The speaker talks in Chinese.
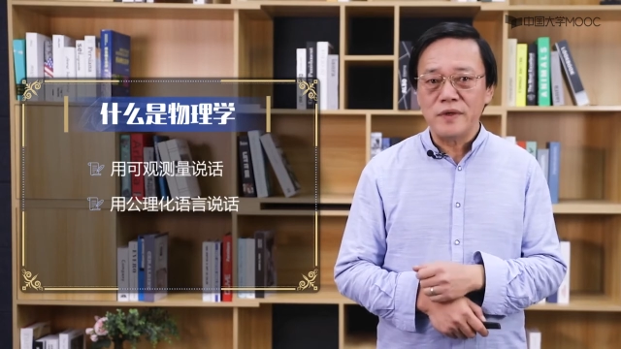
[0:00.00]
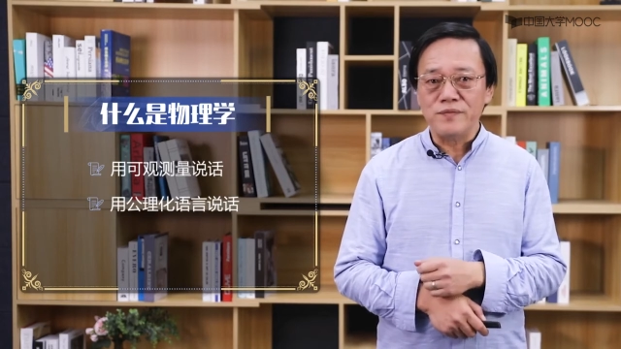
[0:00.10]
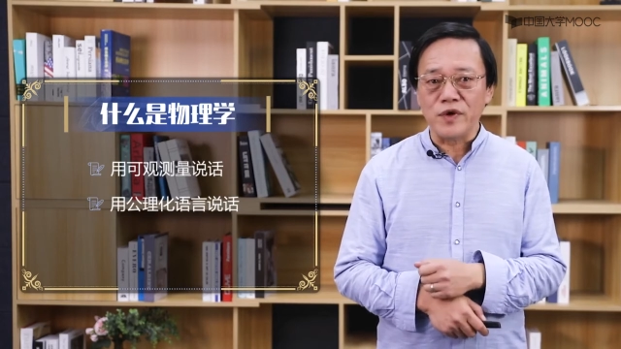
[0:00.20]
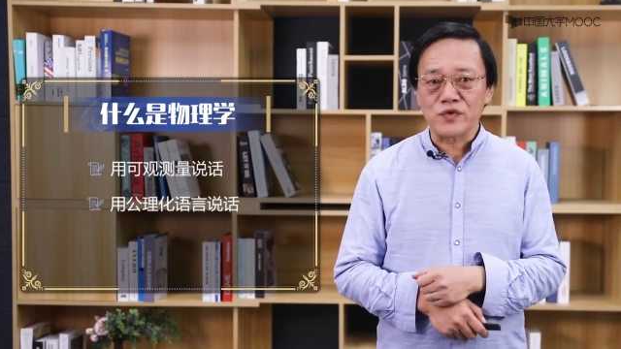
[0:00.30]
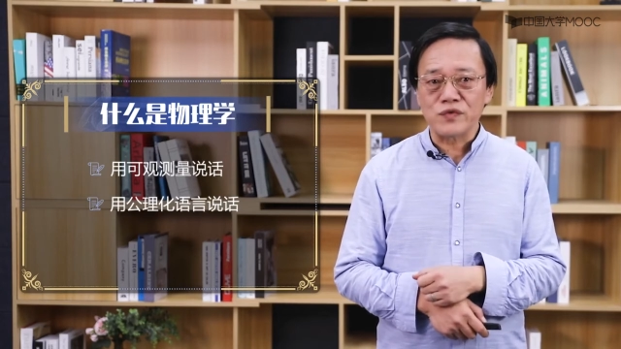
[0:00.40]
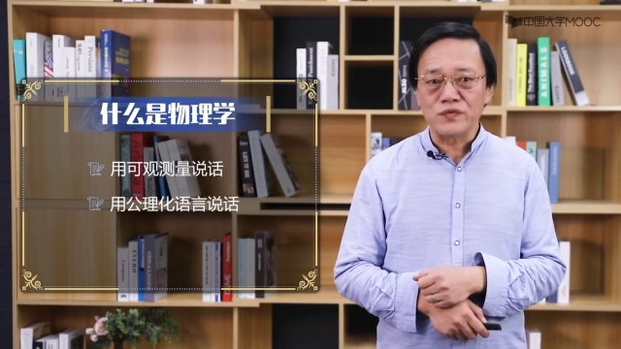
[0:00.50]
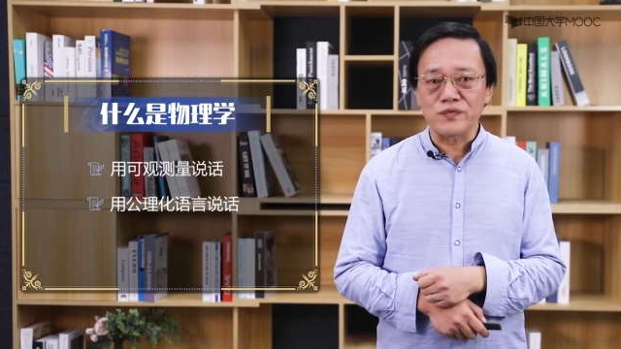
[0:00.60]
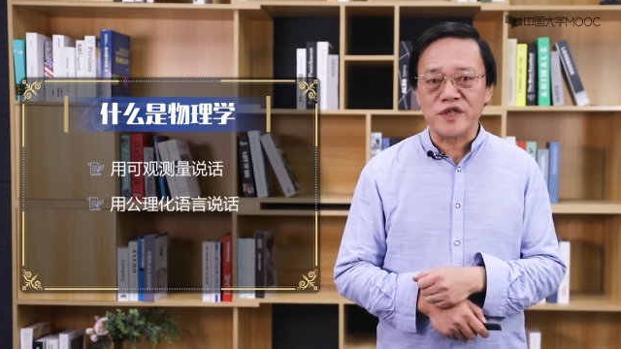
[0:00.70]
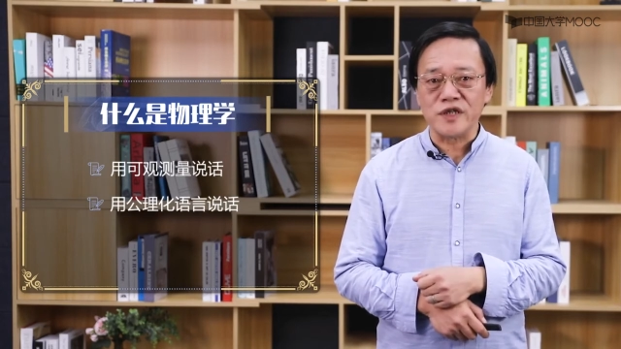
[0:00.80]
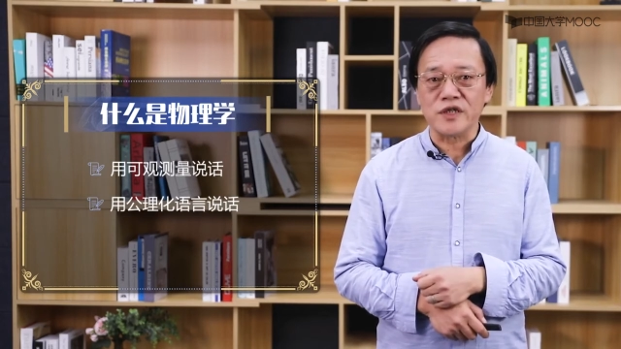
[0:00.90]
描述
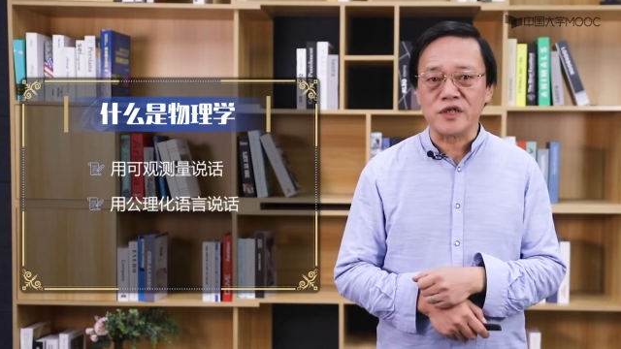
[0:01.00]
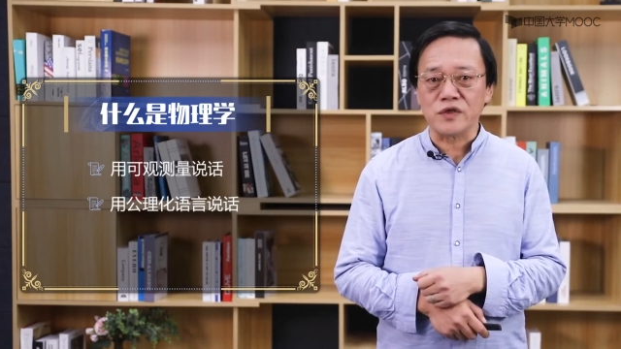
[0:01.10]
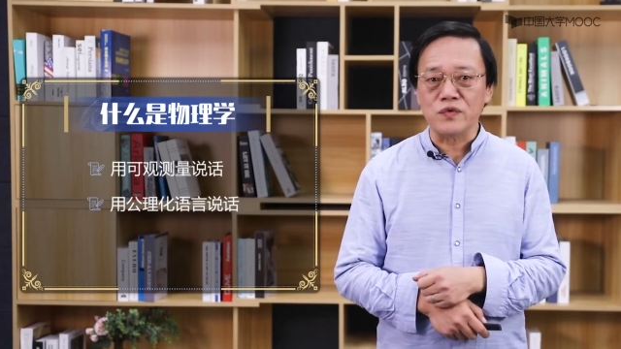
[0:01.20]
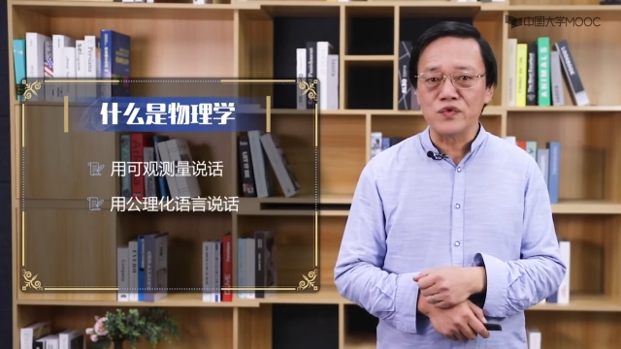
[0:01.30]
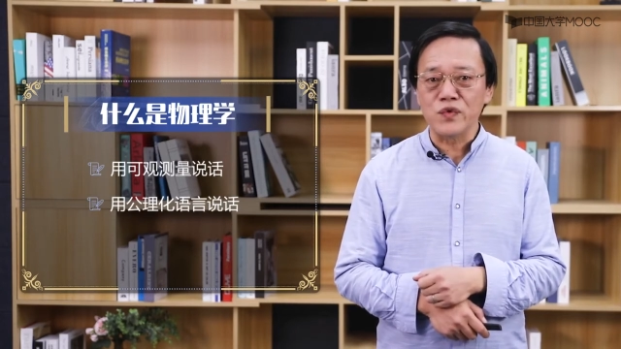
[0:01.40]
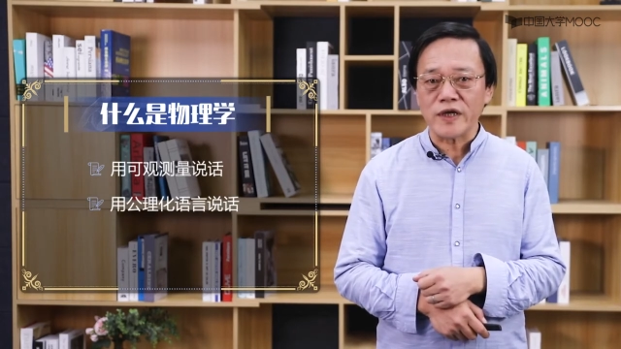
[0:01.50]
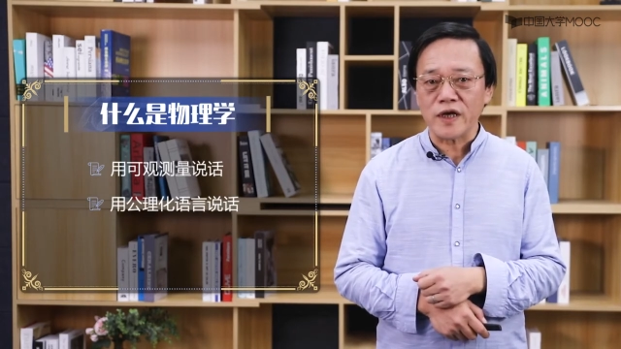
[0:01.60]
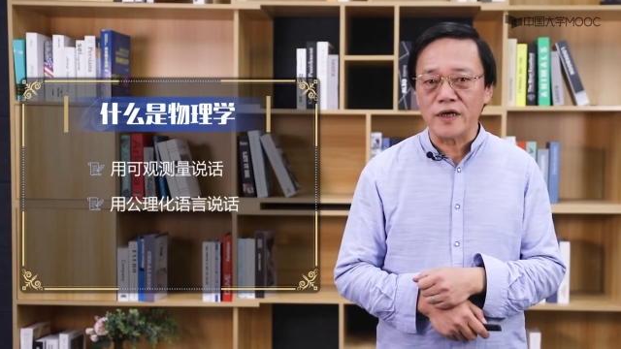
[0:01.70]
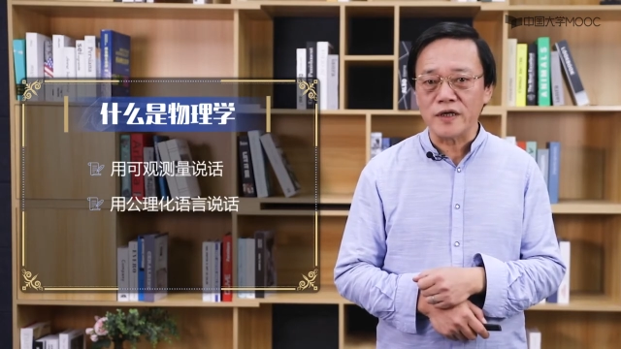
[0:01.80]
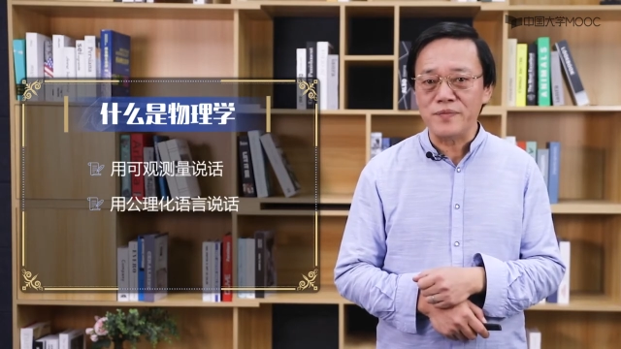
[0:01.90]
物体的时空状
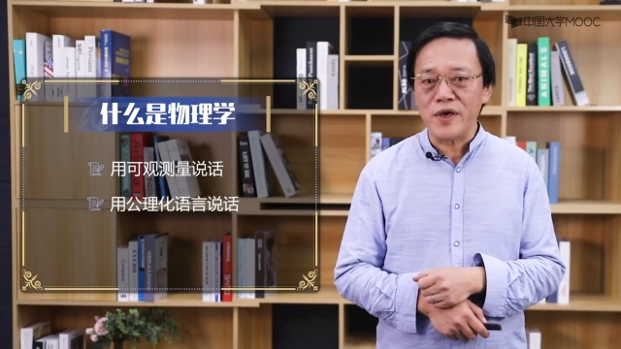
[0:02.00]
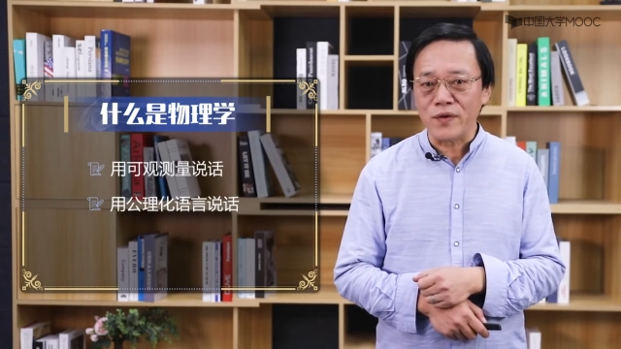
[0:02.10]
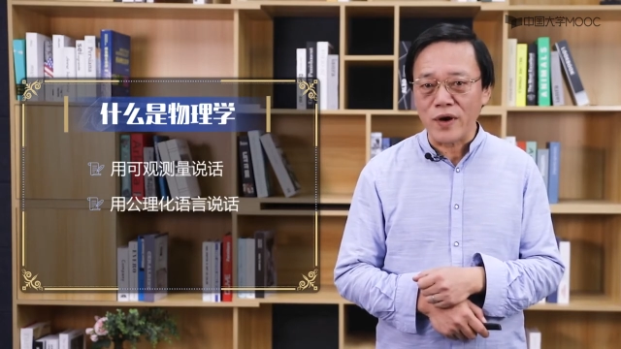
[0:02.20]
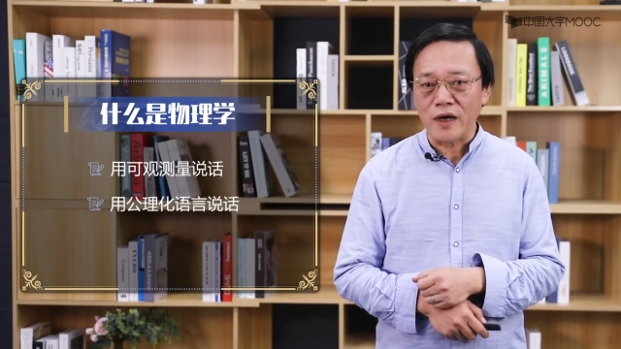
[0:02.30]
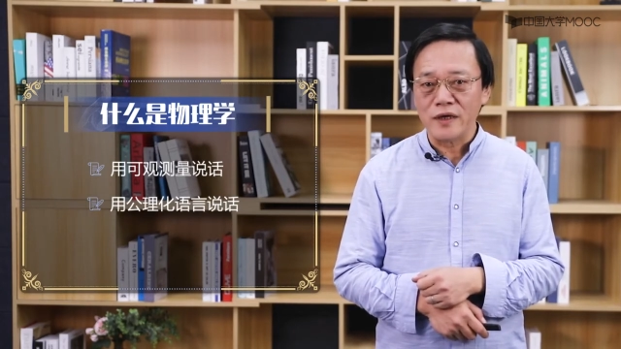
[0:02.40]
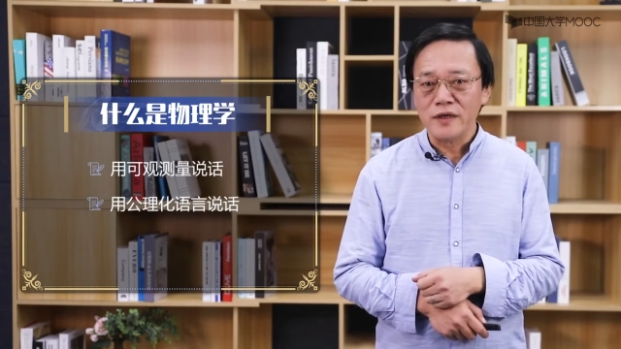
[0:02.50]
态和变化，